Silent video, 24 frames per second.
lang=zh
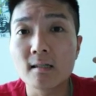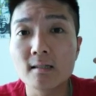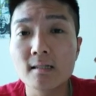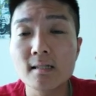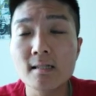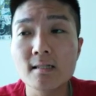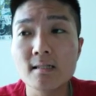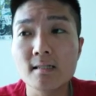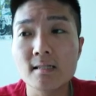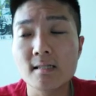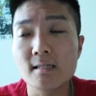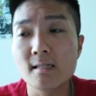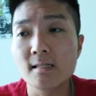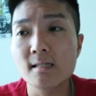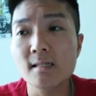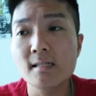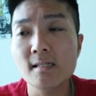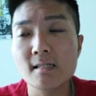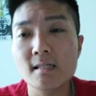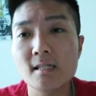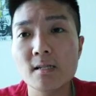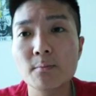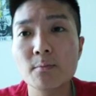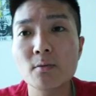你你
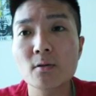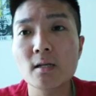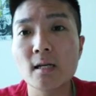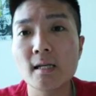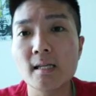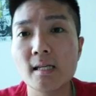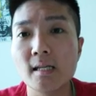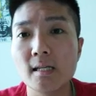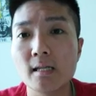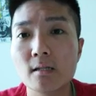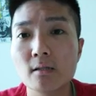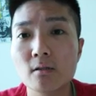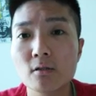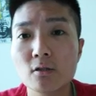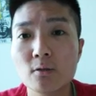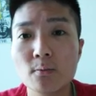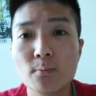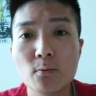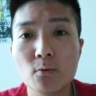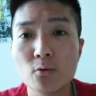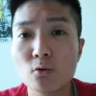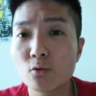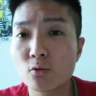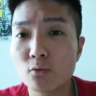已经不可以就是
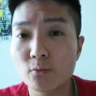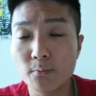不